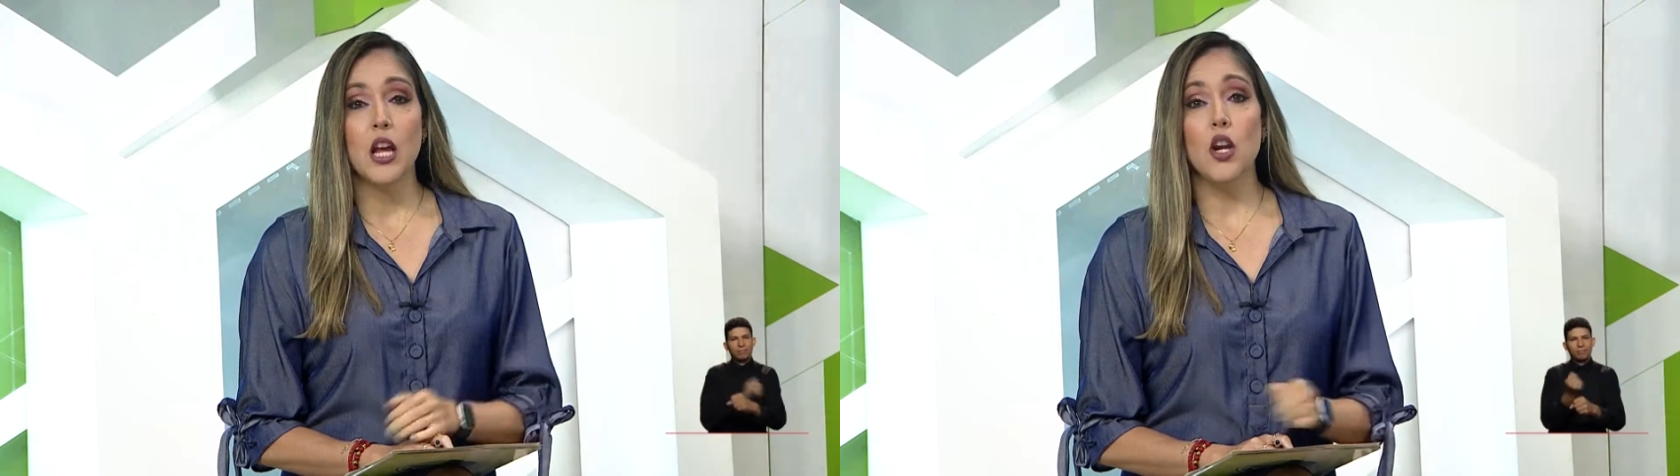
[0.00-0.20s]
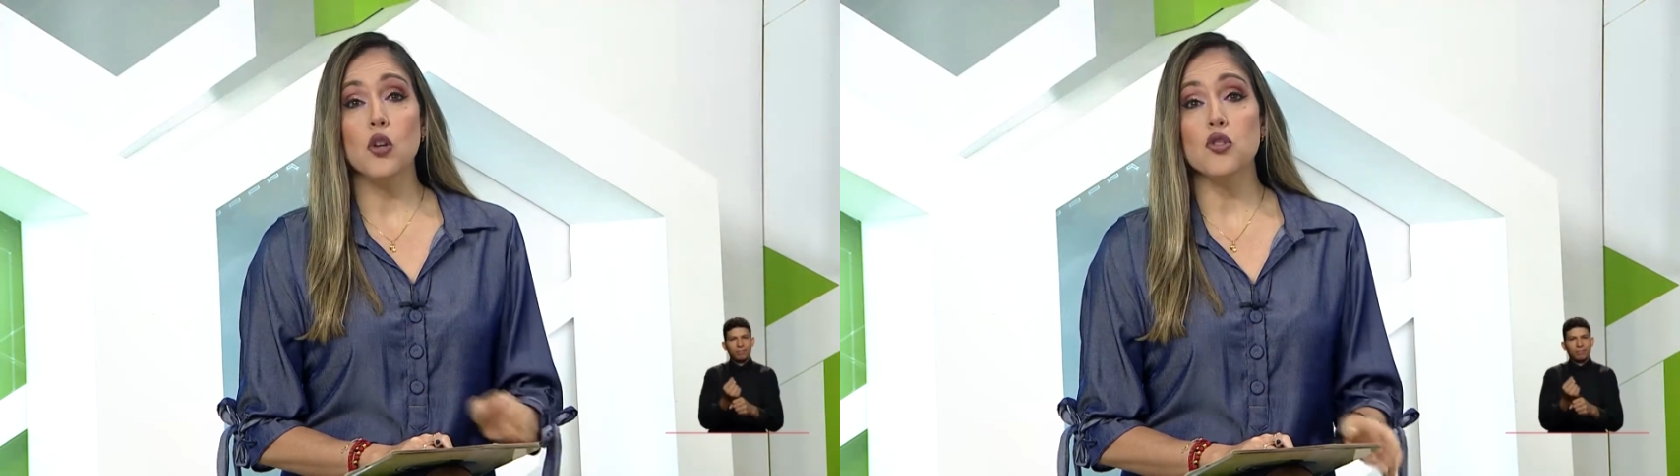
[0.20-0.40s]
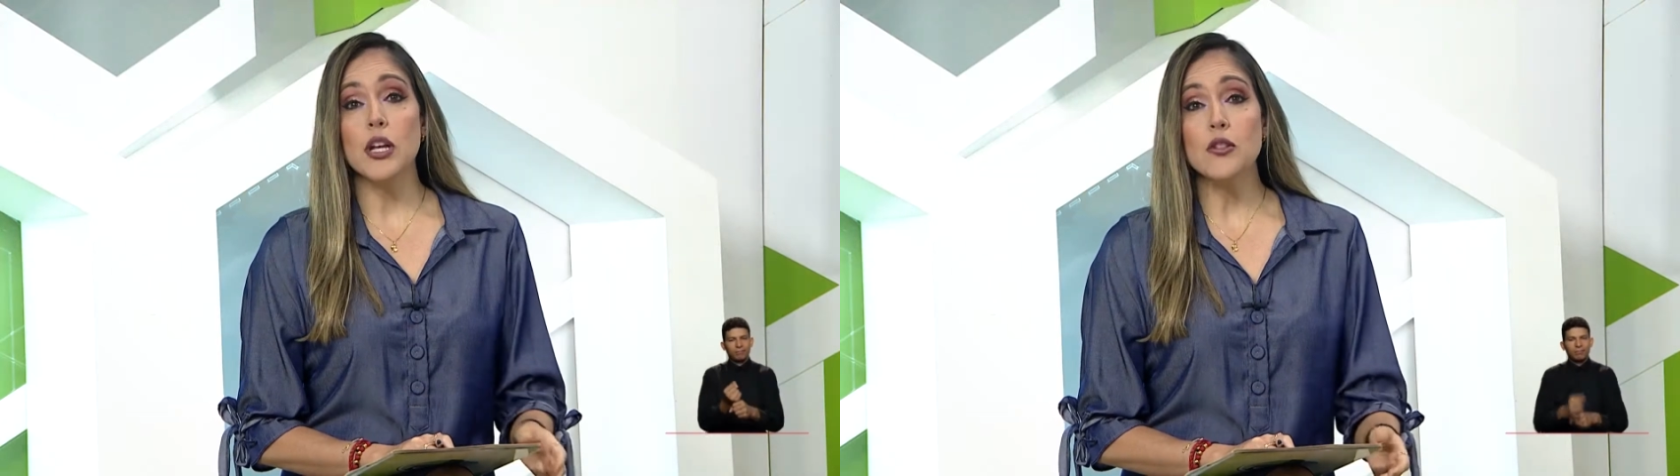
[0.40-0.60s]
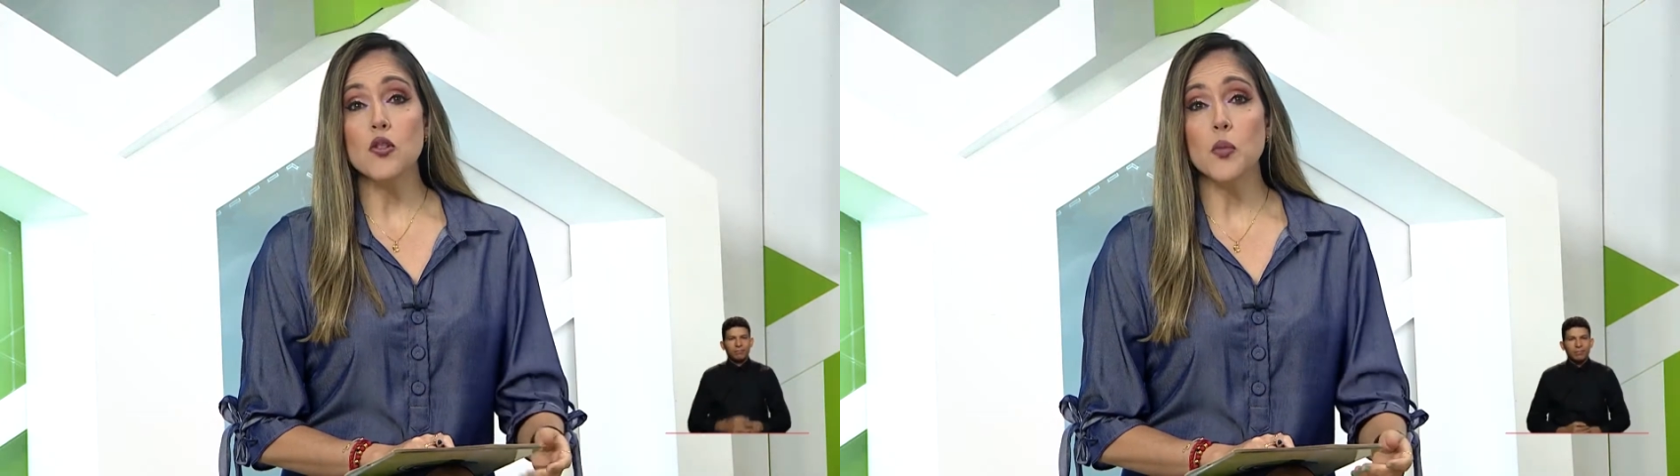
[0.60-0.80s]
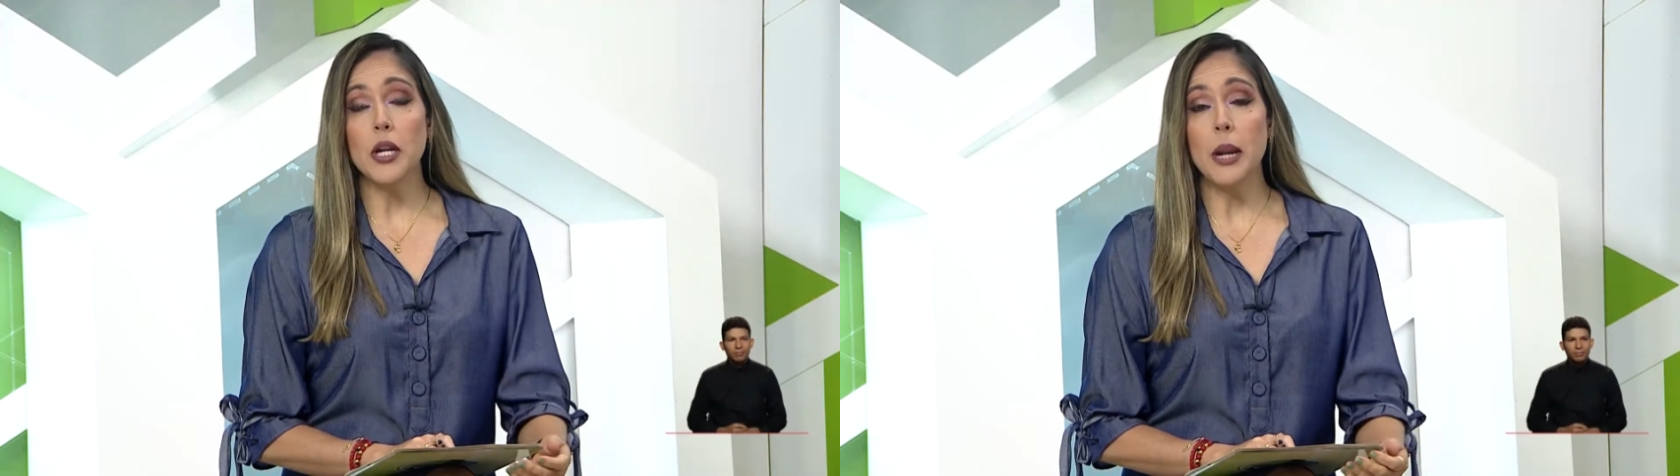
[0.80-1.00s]
Los
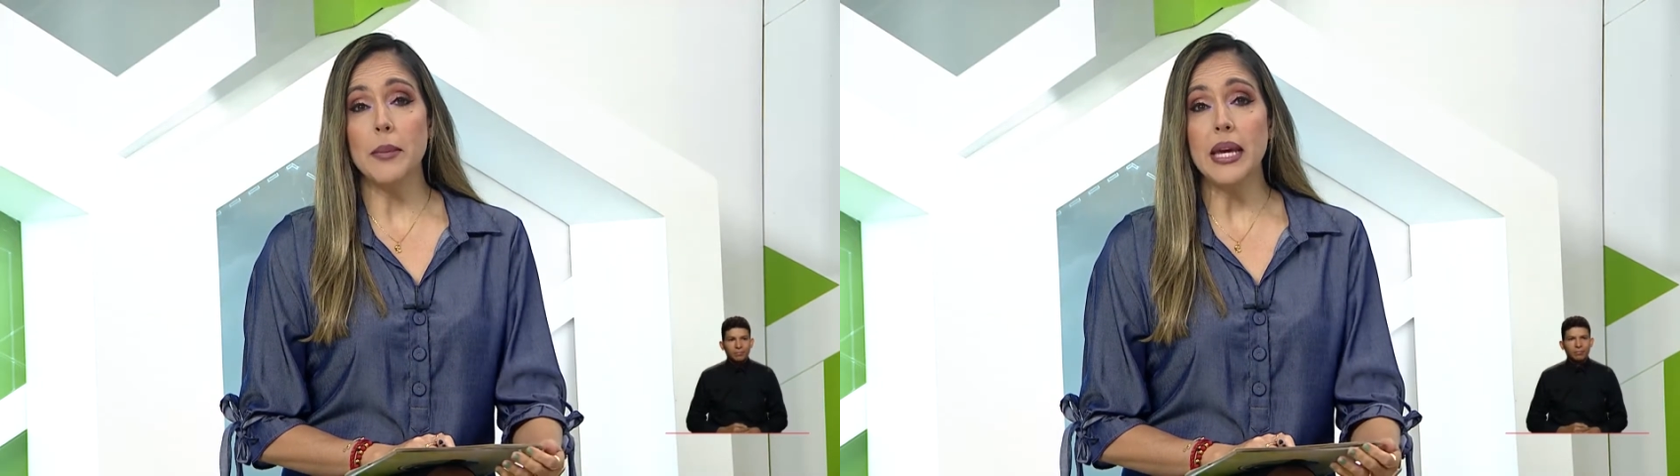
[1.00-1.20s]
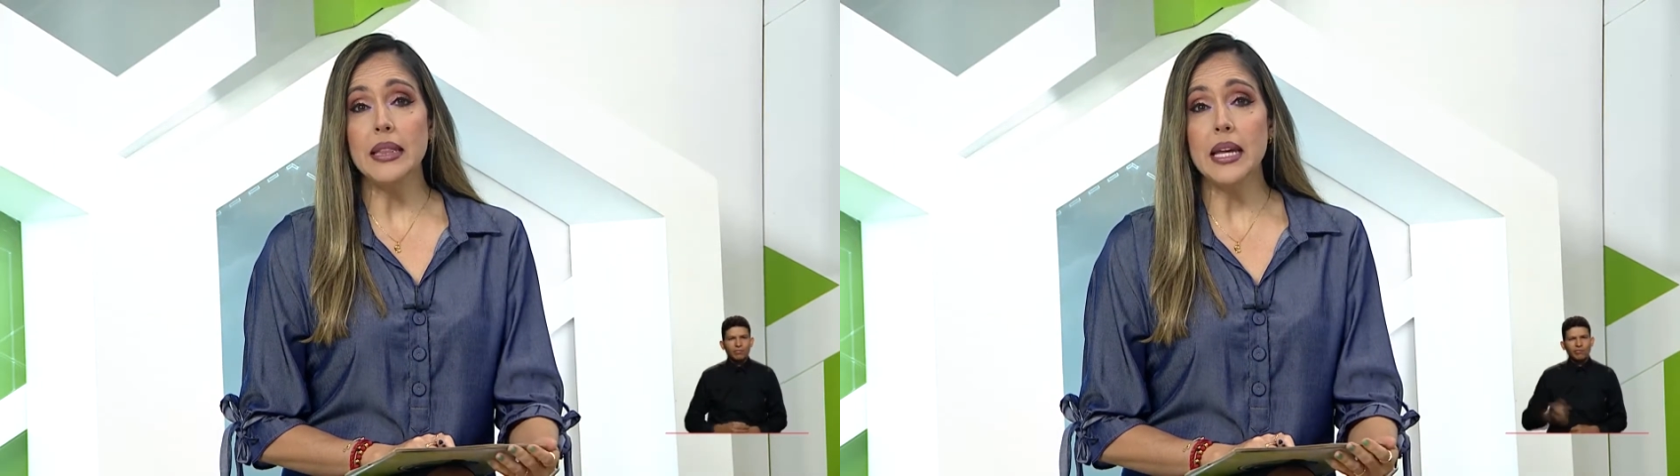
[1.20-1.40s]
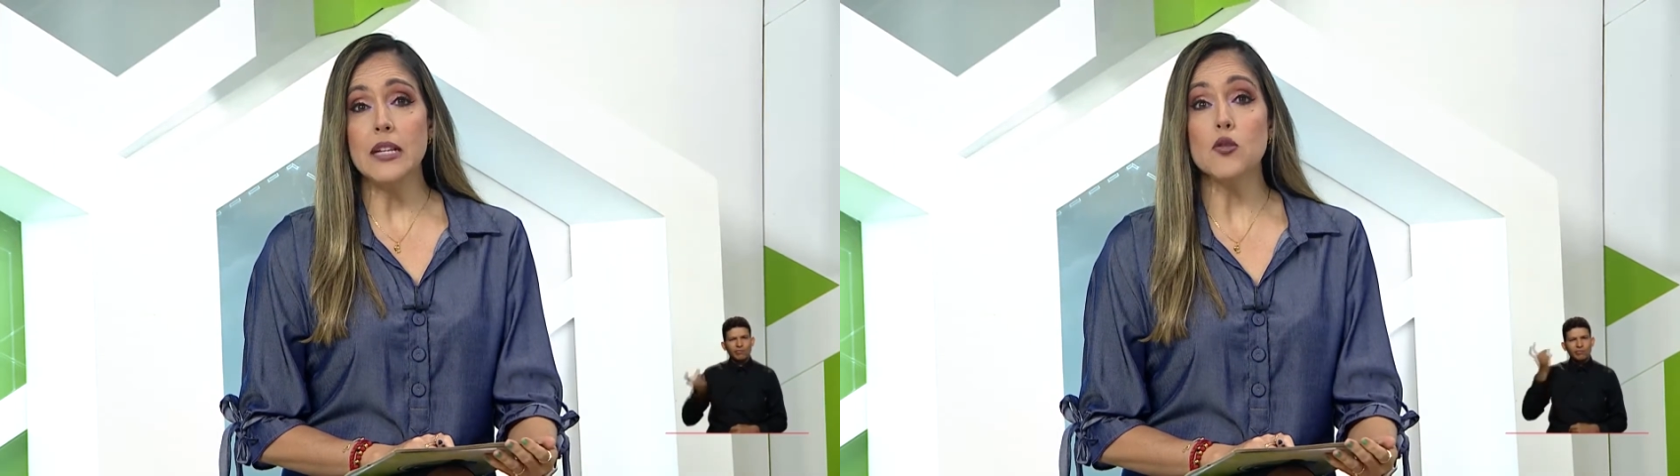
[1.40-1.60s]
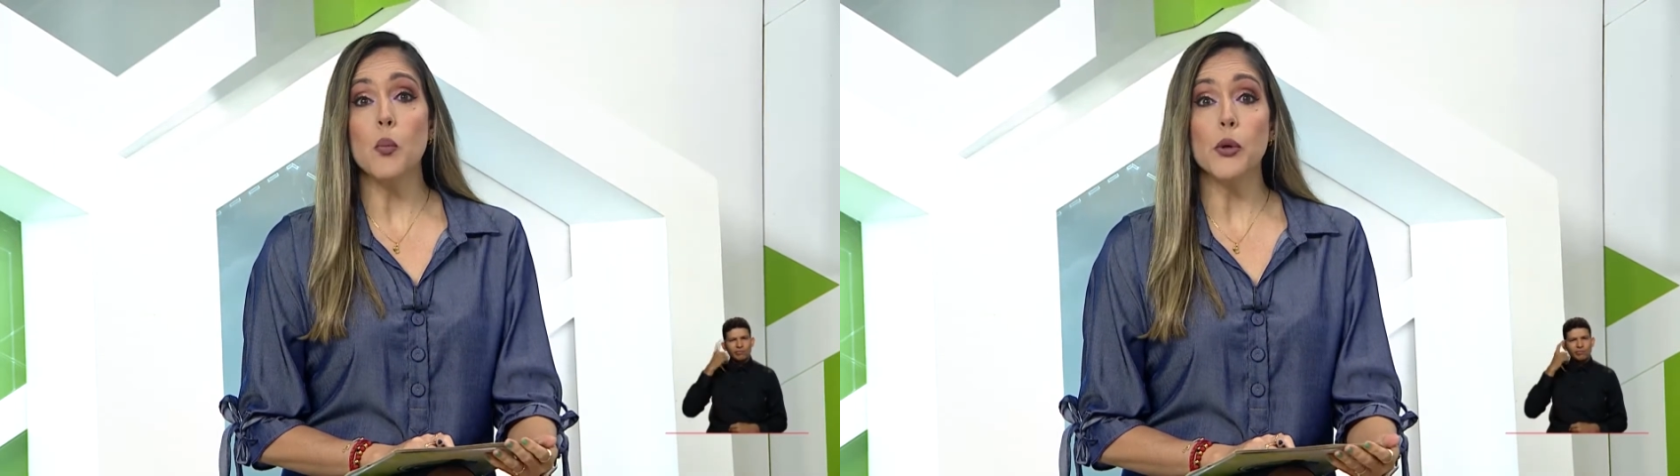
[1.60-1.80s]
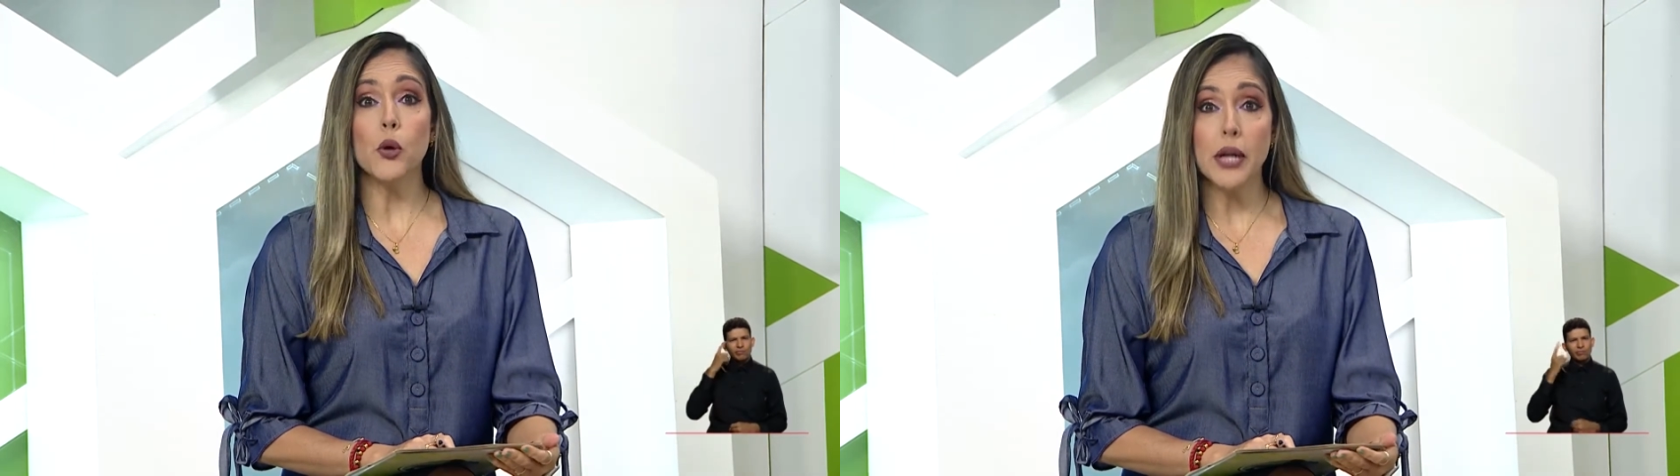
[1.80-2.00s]
Tesos por el Ambiente es
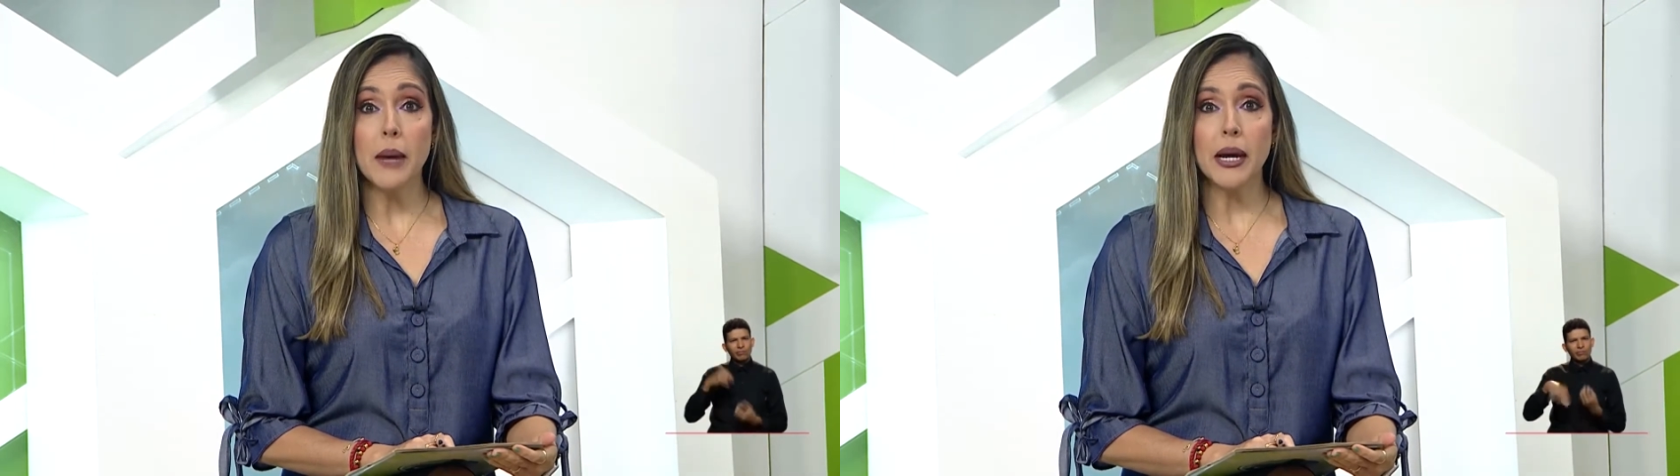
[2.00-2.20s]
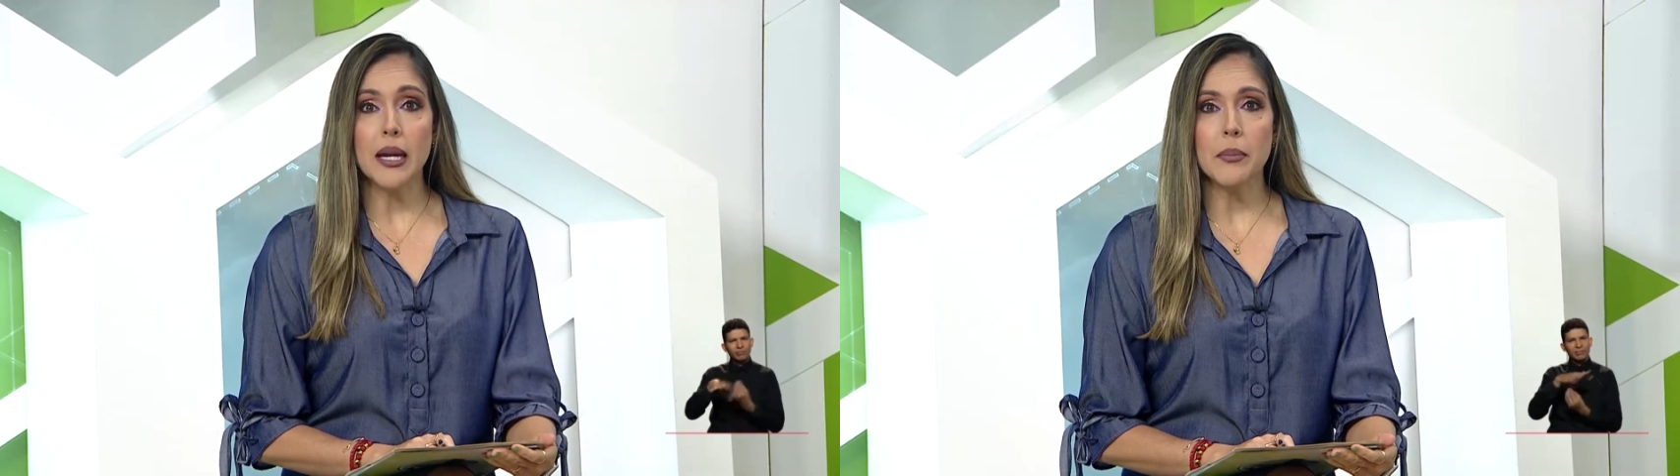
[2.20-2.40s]
un programa